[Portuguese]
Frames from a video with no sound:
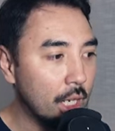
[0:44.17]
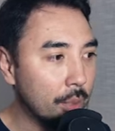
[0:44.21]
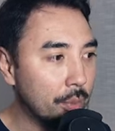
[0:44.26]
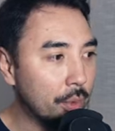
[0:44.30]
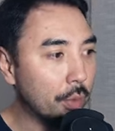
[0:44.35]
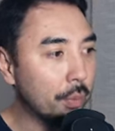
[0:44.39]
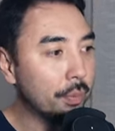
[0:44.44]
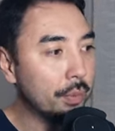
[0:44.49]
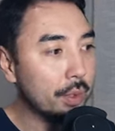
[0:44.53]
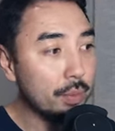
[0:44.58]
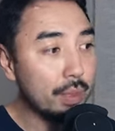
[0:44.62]

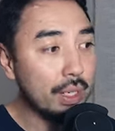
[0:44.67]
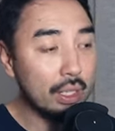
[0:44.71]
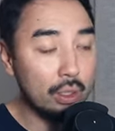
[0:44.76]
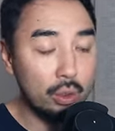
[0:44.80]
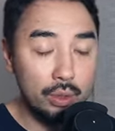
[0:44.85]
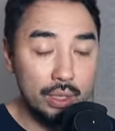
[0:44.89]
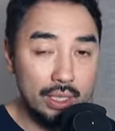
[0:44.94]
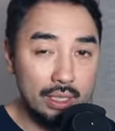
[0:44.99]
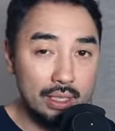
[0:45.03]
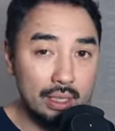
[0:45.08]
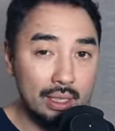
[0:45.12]
Bom, primeira
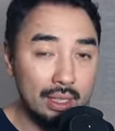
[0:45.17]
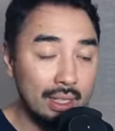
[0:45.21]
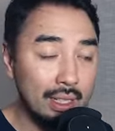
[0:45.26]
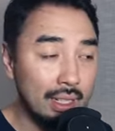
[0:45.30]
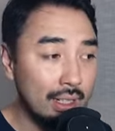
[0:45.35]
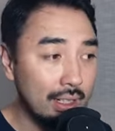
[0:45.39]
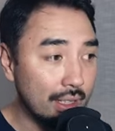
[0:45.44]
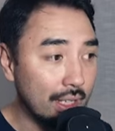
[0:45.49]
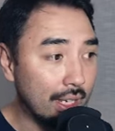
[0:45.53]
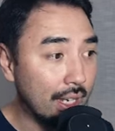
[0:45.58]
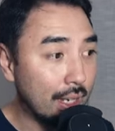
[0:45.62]
coisa,
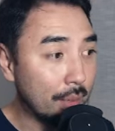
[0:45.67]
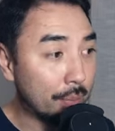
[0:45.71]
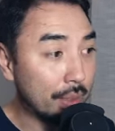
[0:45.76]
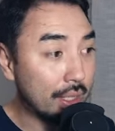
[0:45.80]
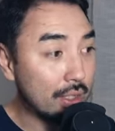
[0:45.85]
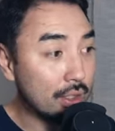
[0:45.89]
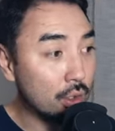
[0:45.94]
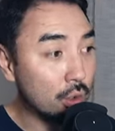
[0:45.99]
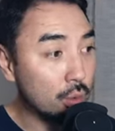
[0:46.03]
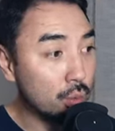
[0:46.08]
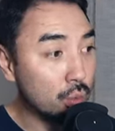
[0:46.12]
tem
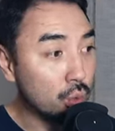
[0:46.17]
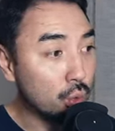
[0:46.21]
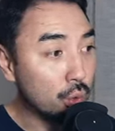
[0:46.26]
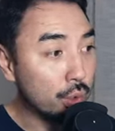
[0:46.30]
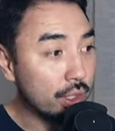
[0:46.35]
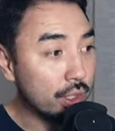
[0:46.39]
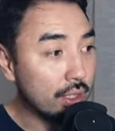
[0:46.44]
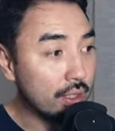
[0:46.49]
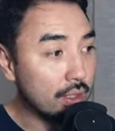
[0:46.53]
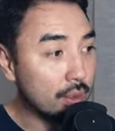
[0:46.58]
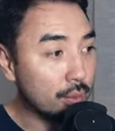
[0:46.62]
aparecido
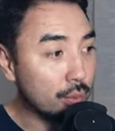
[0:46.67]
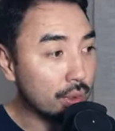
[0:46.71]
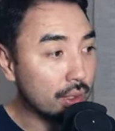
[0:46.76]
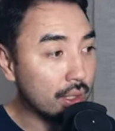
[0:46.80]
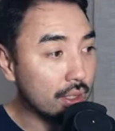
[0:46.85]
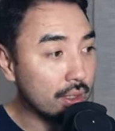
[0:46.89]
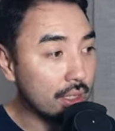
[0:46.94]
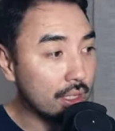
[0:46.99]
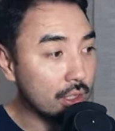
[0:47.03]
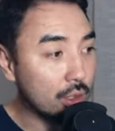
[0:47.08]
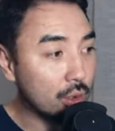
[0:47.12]
muitas e
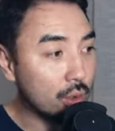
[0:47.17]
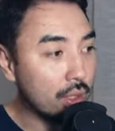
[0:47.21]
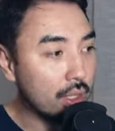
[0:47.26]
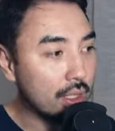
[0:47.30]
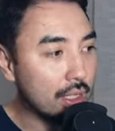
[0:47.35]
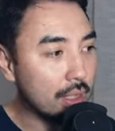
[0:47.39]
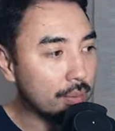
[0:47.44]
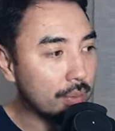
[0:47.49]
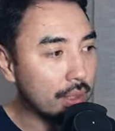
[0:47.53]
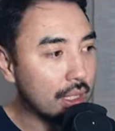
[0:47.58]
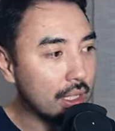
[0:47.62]
muitas
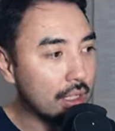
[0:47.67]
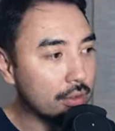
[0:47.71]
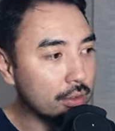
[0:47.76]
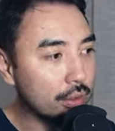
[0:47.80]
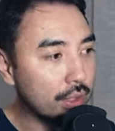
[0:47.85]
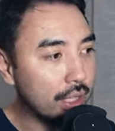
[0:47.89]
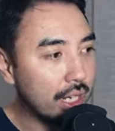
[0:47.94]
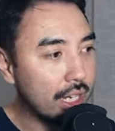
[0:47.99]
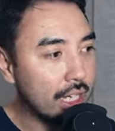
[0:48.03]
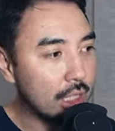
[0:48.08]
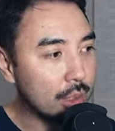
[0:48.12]
questões da banca
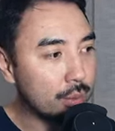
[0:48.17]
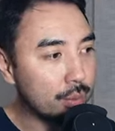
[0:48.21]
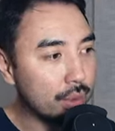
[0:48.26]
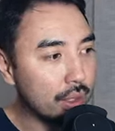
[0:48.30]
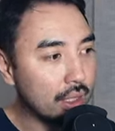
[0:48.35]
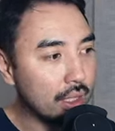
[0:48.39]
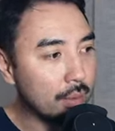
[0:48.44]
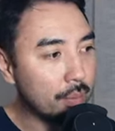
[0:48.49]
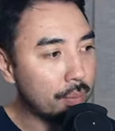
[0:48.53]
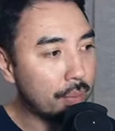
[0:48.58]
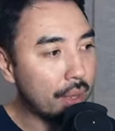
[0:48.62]
Vunesp
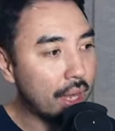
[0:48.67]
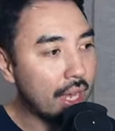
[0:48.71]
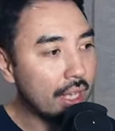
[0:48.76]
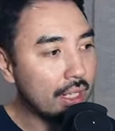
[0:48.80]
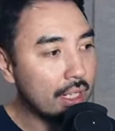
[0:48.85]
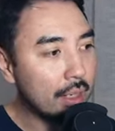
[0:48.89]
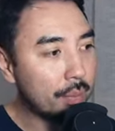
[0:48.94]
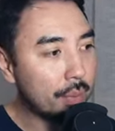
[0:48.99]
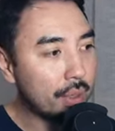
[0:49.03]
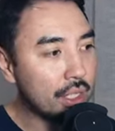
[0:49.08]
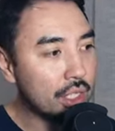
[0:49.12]
que
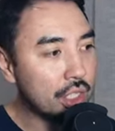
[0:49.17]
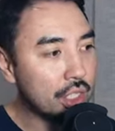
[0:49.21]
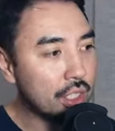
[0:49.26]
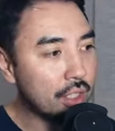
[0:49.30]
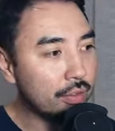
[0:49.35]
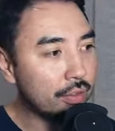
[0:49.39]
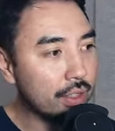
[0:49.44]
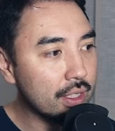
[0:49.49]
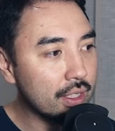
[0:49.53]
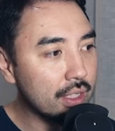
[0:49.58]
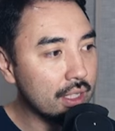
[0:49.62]
pedem para a
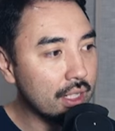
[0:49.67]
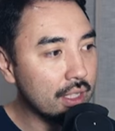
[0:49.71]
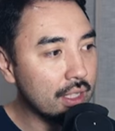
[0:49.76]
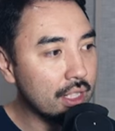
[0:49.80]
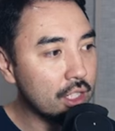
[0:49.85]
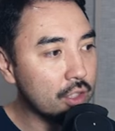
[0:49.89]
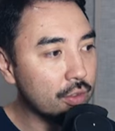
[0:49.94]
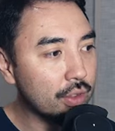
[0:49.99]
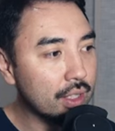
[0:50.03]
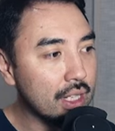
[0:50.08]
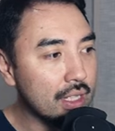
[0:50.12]
gente fazer a
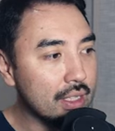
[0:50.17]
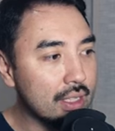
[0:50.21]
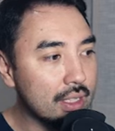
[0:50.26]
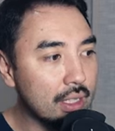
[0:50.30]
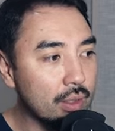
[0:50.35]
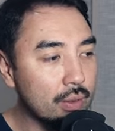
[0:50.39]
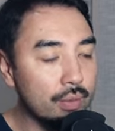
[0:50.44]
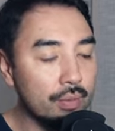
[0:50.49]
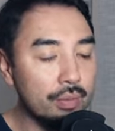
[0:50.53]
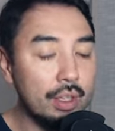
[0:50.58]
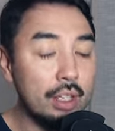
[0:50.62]

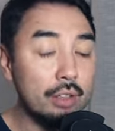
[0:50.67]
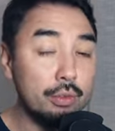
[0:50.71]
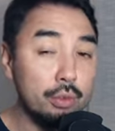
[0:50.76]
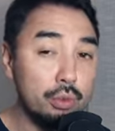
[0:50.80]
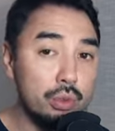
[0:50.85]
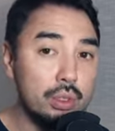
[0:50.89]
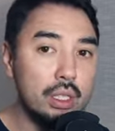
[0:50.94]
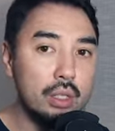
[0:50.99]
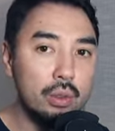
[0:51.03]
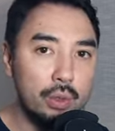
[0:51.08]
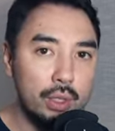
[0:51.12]
identificação da
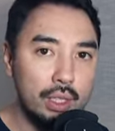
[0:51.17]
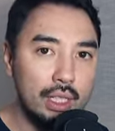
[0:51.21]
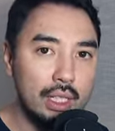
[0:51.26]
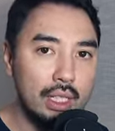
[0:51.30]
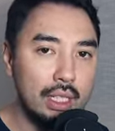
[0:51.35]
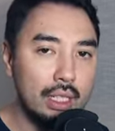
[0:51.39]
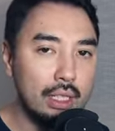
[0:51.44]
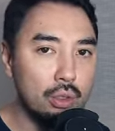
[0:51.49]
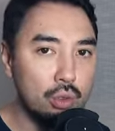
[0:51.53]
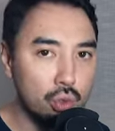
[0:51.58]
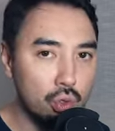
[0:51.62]
função
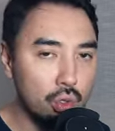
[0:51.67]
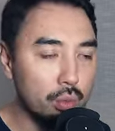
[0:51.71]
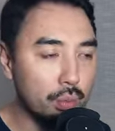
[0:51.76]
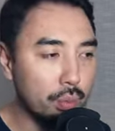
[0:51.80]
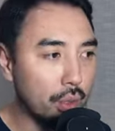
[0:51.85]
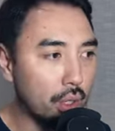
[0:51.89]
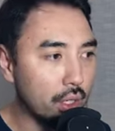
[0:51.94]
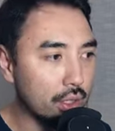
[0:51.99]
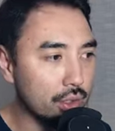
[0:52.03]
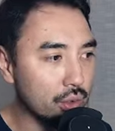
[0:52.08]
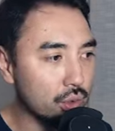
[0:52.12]
orgânica dos
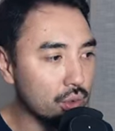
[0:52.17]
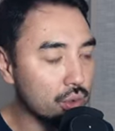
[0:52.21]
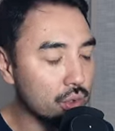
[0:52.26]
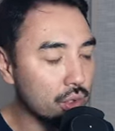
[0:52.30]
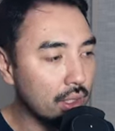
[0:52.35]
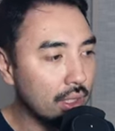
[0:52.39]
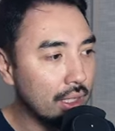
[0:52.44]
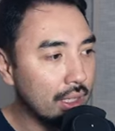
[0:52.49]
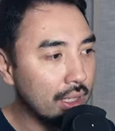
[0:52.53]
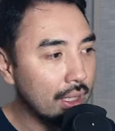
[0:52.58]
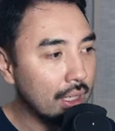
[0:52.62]

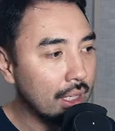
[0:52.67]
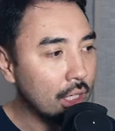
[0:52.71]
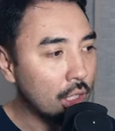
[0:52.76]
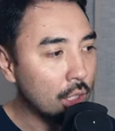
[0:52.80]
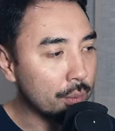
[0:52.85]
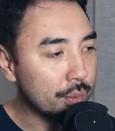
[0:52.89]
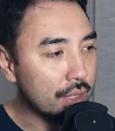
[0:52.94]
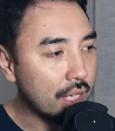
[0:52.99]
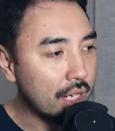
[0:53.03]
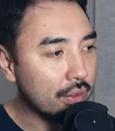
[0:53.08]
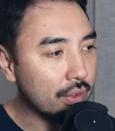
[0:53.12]
compostos.
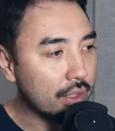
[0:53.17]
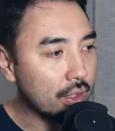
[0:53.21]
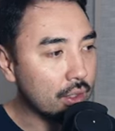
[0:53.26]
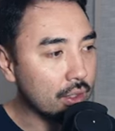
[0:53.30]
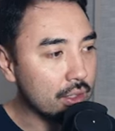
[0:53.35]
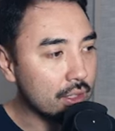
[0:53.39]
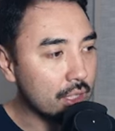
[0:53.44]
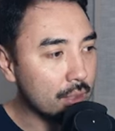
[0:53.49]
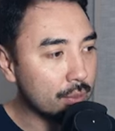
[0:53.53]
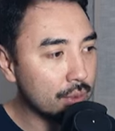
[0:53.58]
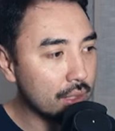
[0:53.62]
Observe que
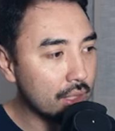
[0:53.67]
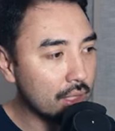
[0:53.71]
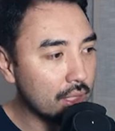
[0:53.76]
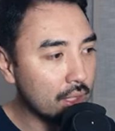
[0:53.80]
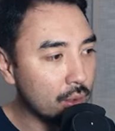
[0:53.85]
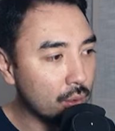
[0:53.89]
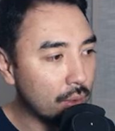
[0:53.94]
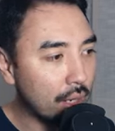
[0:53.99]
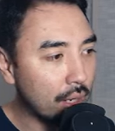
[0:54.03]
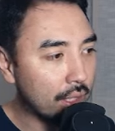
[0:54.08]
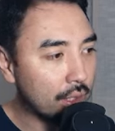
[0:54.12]
nós temos
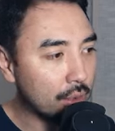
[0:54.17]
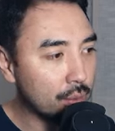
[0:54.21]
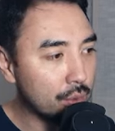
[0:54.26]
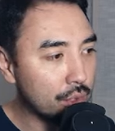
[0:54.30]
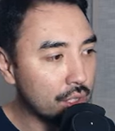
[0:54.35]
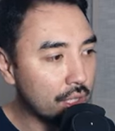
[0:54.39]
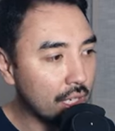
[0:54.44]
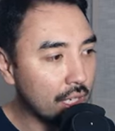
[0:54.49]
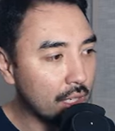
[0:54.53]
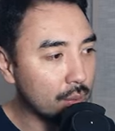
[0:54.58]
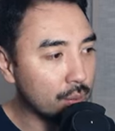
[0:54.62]
aqui um átomo
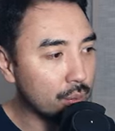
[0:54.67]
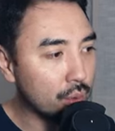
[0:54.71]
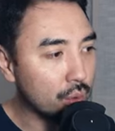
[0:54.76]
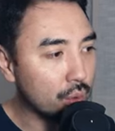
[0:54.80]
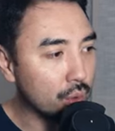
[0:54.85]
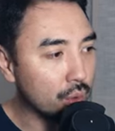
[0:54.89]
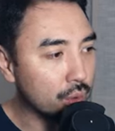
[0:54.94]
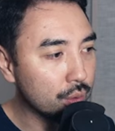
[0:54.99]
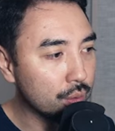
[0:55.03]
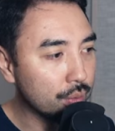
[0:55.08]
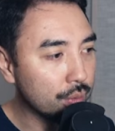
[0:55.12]
de
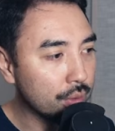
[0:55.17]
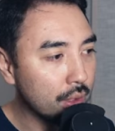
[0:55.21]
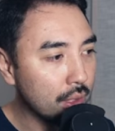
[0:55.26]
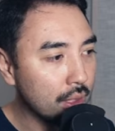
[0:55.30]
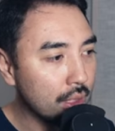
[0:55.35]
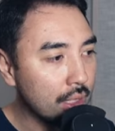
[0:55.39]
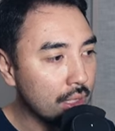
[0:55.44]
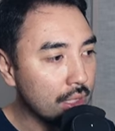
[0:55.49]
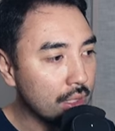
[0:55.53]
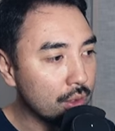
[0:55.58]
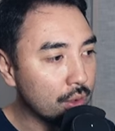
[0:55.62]
carbono,
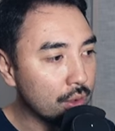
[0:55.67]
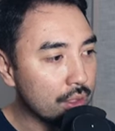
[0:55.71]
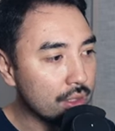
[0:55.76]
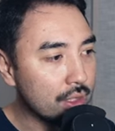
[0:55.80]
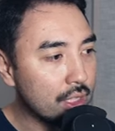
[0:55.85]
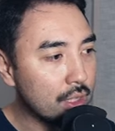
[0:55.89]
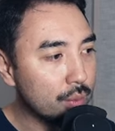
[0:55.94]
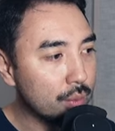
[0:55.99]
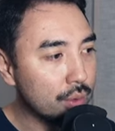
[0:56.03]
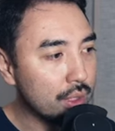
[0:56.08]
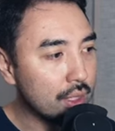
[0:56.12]
nós
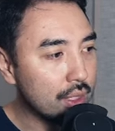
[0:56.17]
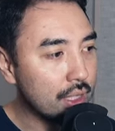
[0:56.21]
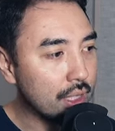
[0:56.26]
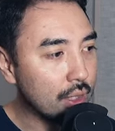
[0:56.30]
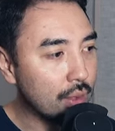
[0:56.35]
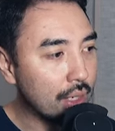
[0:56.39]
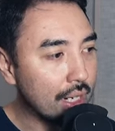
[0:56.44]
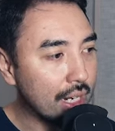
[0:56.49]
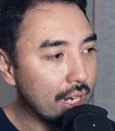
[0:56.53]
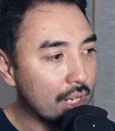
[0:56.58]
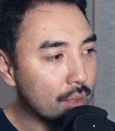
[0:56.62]
temos
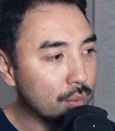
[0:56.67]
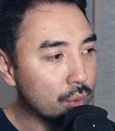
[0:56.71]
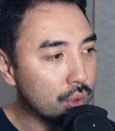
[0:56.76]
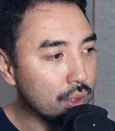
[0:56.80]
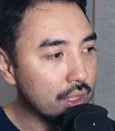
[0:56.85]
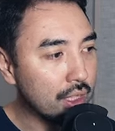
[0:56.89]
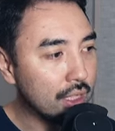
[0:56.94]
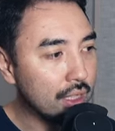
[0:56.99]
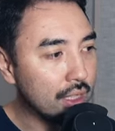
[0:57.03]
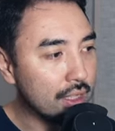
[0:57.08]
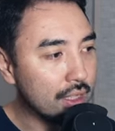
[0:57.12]
então a
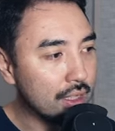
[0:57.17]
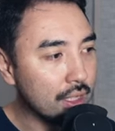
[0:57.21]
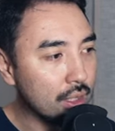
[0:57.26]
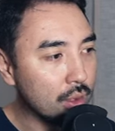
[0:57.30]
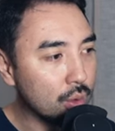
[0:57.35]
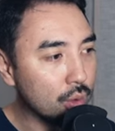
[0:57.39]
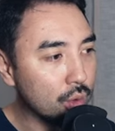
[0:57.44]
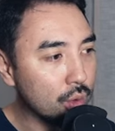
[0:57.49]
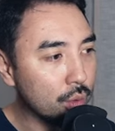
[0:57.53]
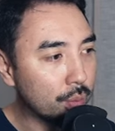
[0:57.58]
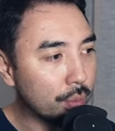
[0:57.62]
carbonila C
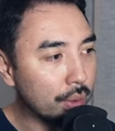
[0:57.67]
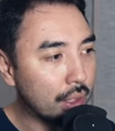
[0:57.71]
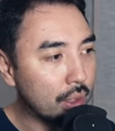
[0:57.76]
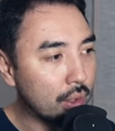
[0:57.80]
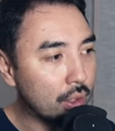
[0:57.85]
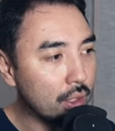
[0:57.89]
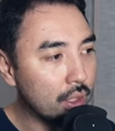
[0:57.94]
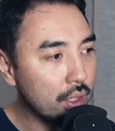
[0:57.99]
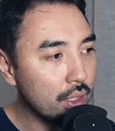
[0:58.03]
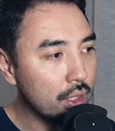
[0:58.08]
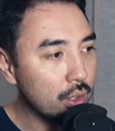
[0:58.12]
com dupla
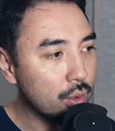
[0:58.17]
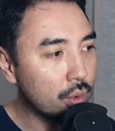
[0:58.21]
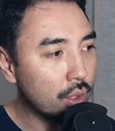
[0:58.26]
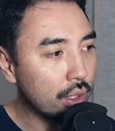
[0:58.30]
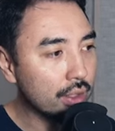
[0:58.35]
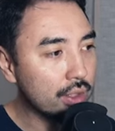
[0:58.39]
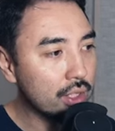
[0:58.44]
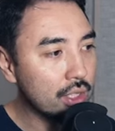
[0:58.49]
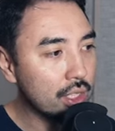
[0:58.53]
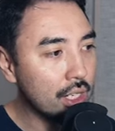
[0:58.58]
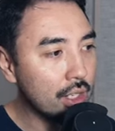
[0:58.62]
O e o
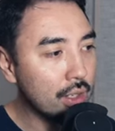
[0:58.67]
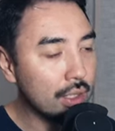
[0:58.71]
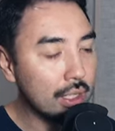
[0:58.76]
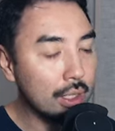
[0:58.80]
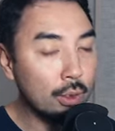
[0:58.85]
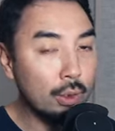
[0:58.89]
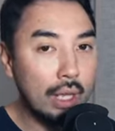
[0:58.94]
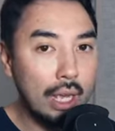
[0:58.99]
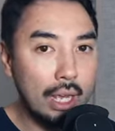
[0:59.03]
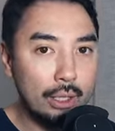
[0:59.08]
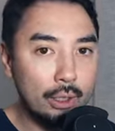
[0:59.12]
oxigênio aqui
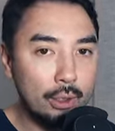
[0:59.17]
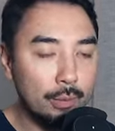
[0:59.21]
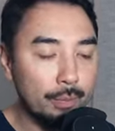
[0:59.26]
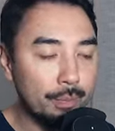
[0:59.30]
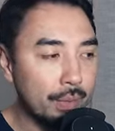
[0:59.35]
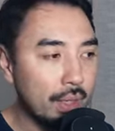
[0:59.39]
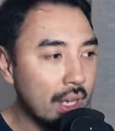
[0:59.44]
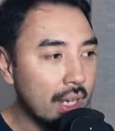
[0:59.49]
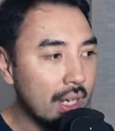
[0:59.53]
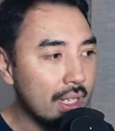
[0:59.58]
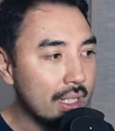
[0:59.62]
do lado.
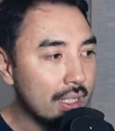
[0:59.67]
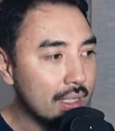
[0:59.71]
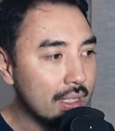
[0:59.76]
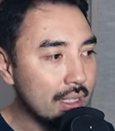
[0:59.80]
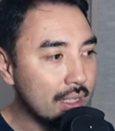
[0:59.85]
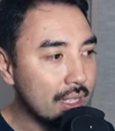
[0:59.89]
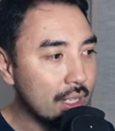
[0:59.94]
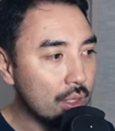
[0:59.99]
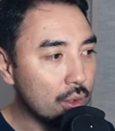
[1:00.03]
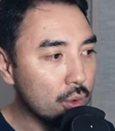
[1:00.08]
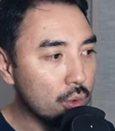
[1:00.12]

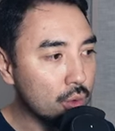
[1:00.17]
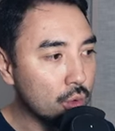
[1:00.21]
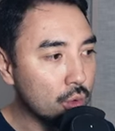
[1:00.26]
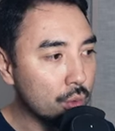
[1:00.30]
C com